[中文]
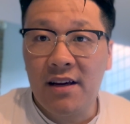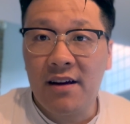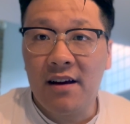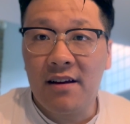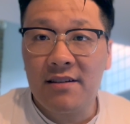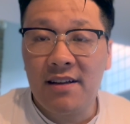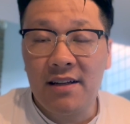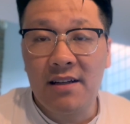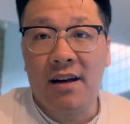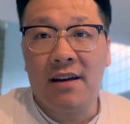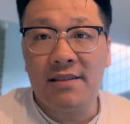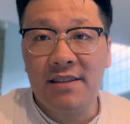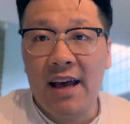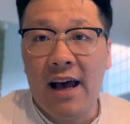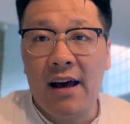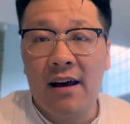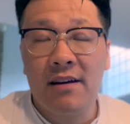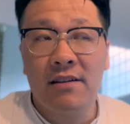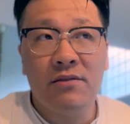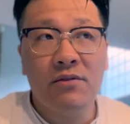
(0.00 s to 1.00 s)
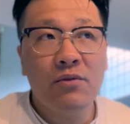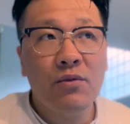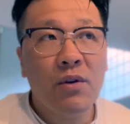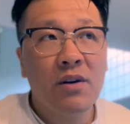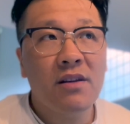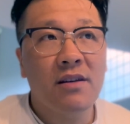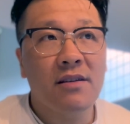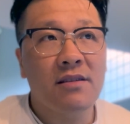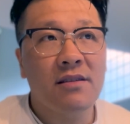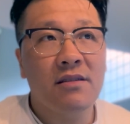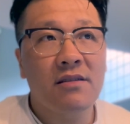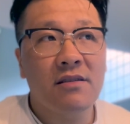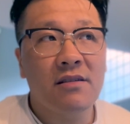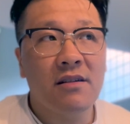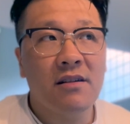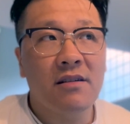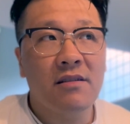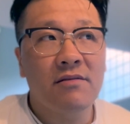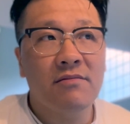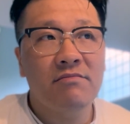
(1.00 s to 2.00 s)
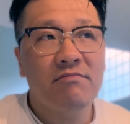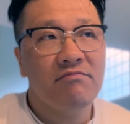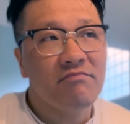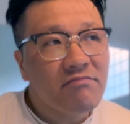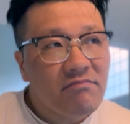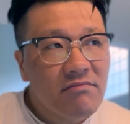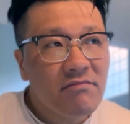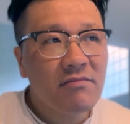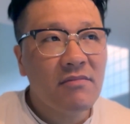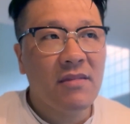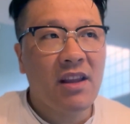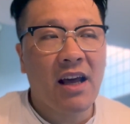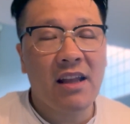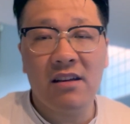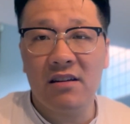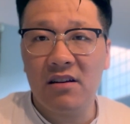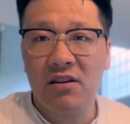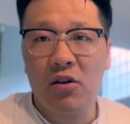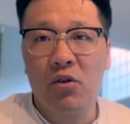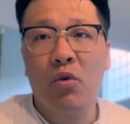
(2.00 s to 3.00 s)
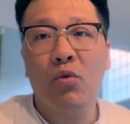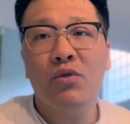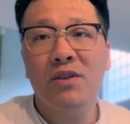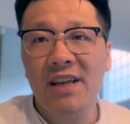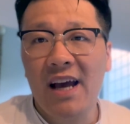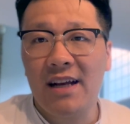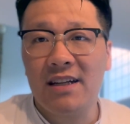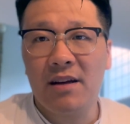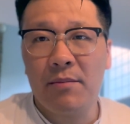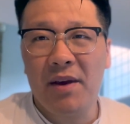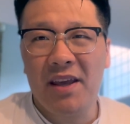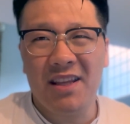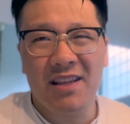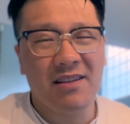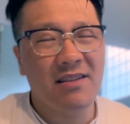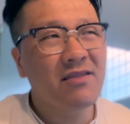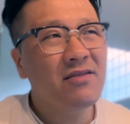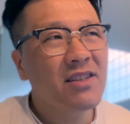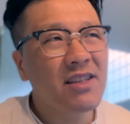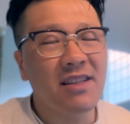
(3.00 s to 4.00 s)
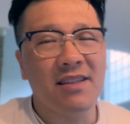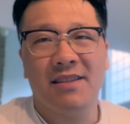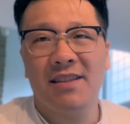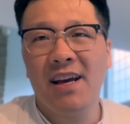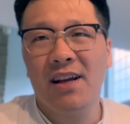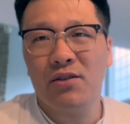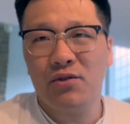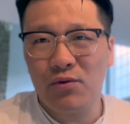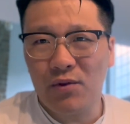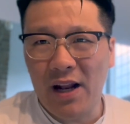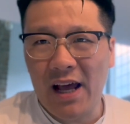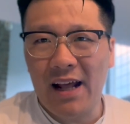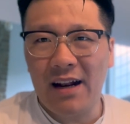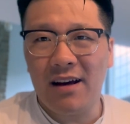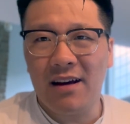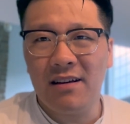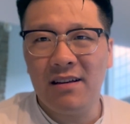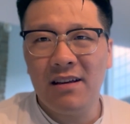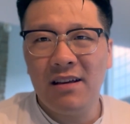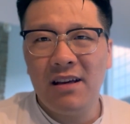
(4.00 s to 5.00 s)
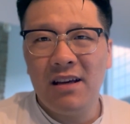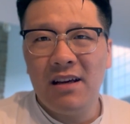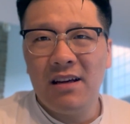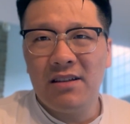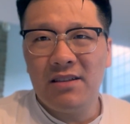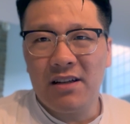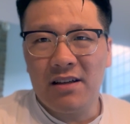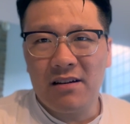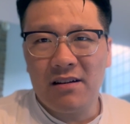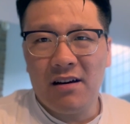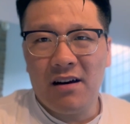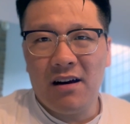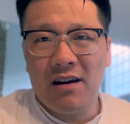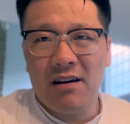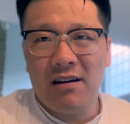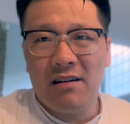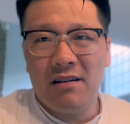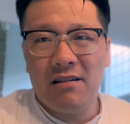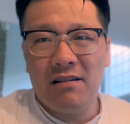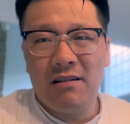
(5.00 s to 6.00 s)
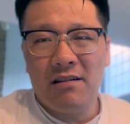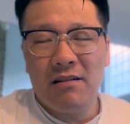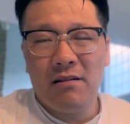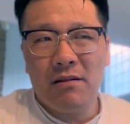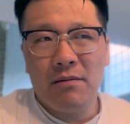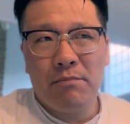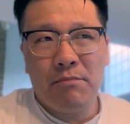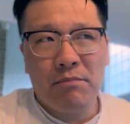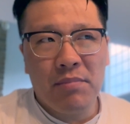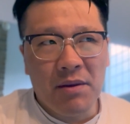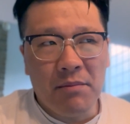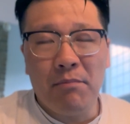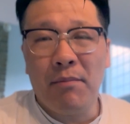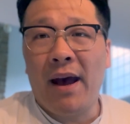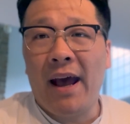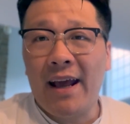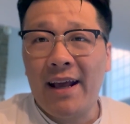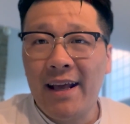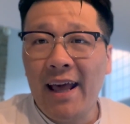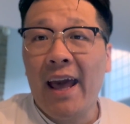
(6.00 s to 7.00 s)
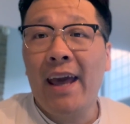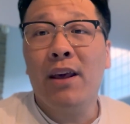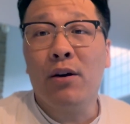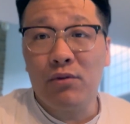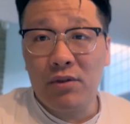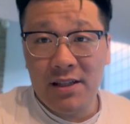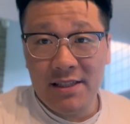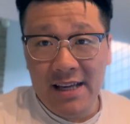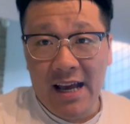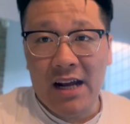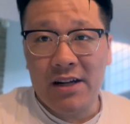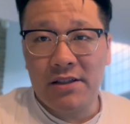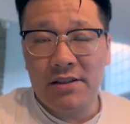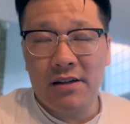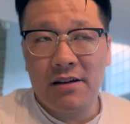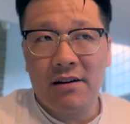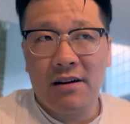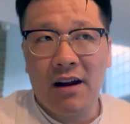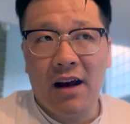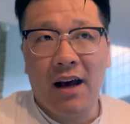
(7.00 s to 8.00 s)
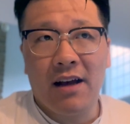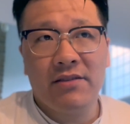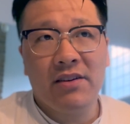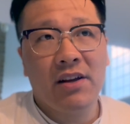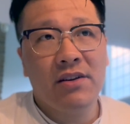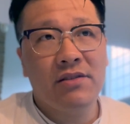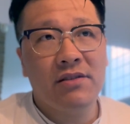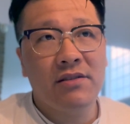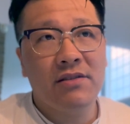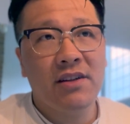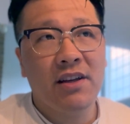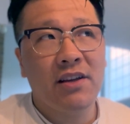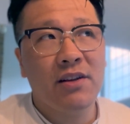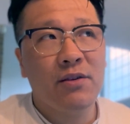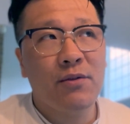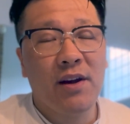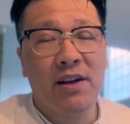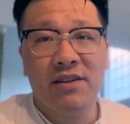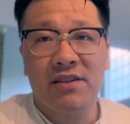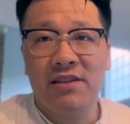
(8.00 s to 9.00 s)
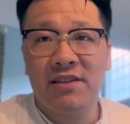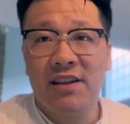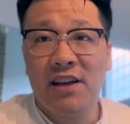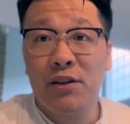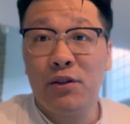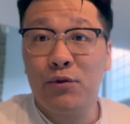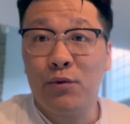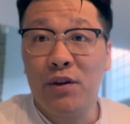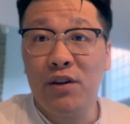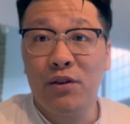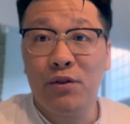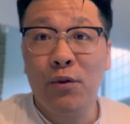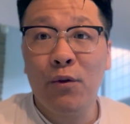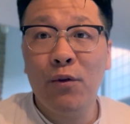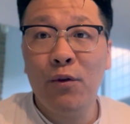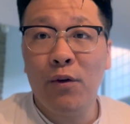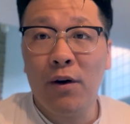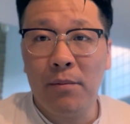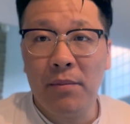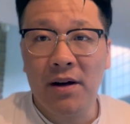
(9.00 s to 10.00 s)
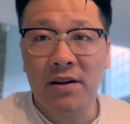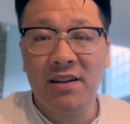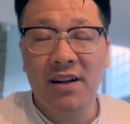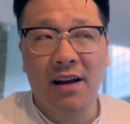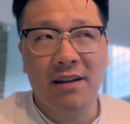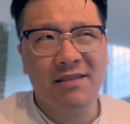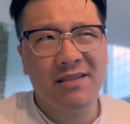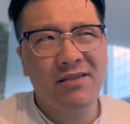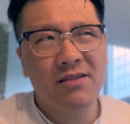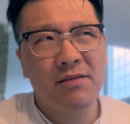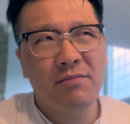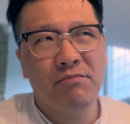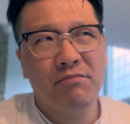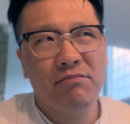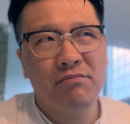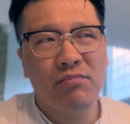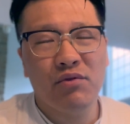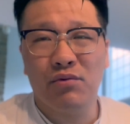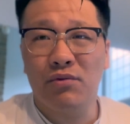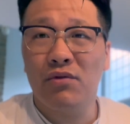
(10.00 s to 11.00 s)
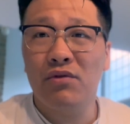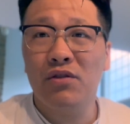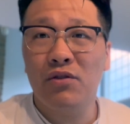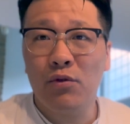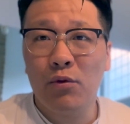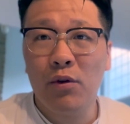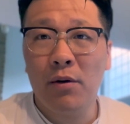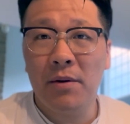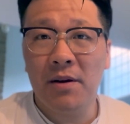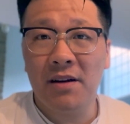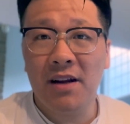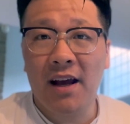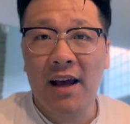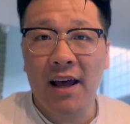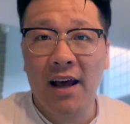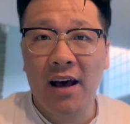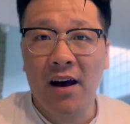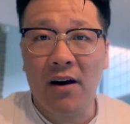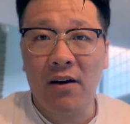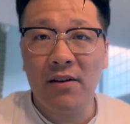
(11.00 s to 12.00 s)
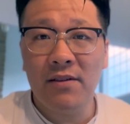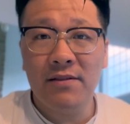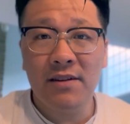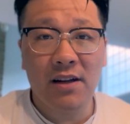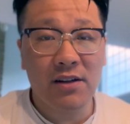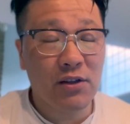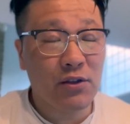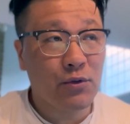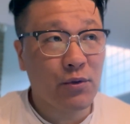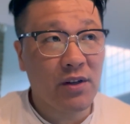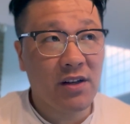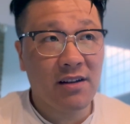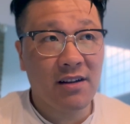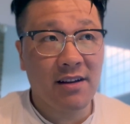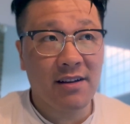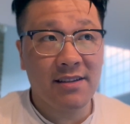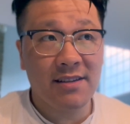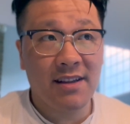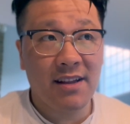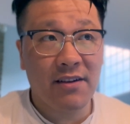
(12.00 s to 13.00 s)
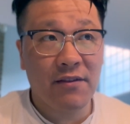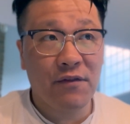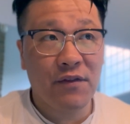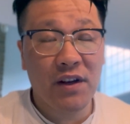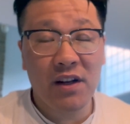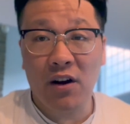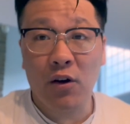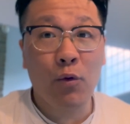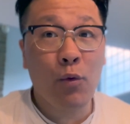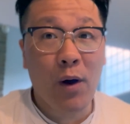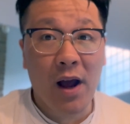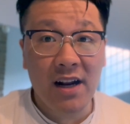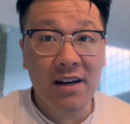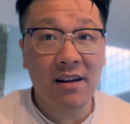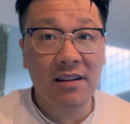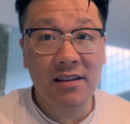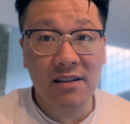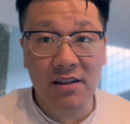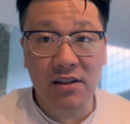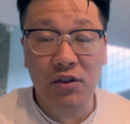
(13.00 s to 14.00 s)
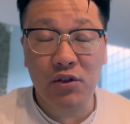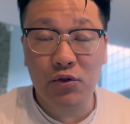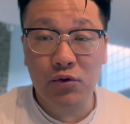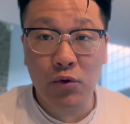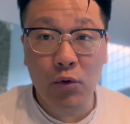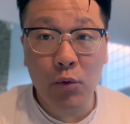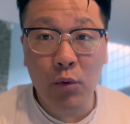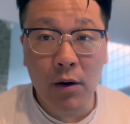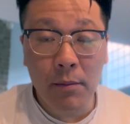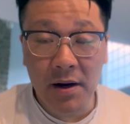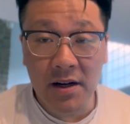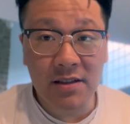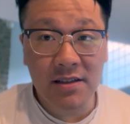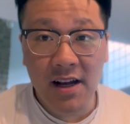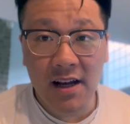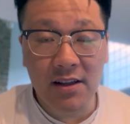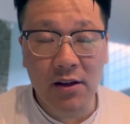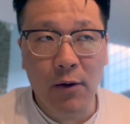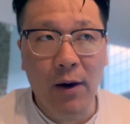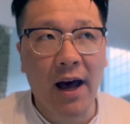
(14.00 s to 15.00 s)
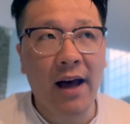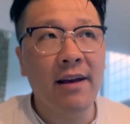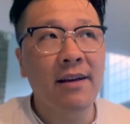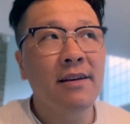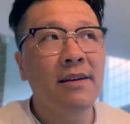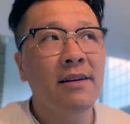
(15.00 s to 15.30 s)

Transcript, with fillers: 个在涨价。很多的其实它的这个工价上面已经体现出来了这个品牌该有的价值啊。但是这一段时间随着通货膨胀，其实普通的通货膨胀还好。但是随着这个现在非常夸张的这个通货膨胀的话，